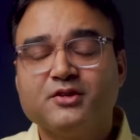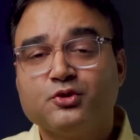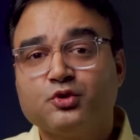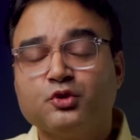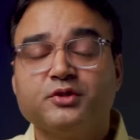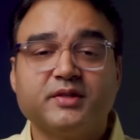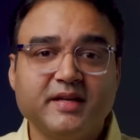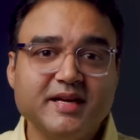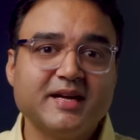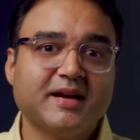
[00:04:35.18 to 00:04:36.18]
चीज़ों को
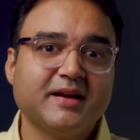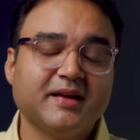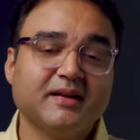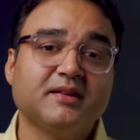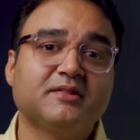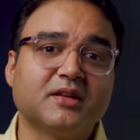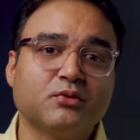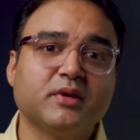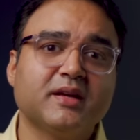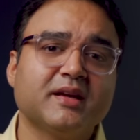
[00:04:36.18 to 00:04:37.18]
ठीक करने के लिए
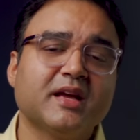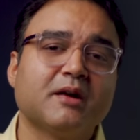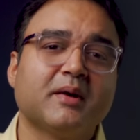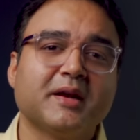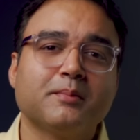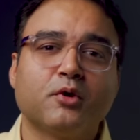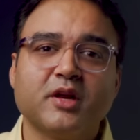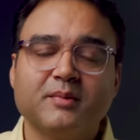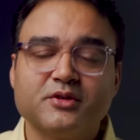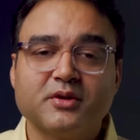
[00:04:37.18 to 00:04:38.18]
ज़रूरी है कि हमारी
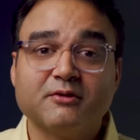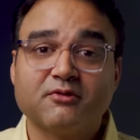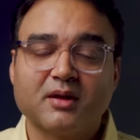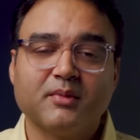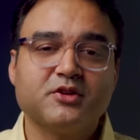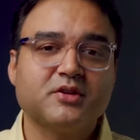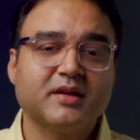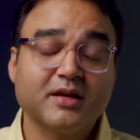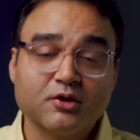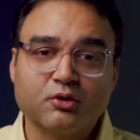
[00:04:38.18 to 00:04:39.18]
बॉडी में जो इन्फ्लामेशन
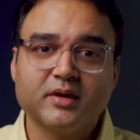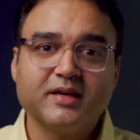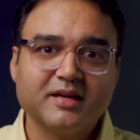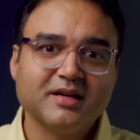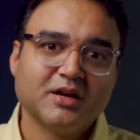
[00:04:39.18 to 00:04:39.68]
है क्रॉनिक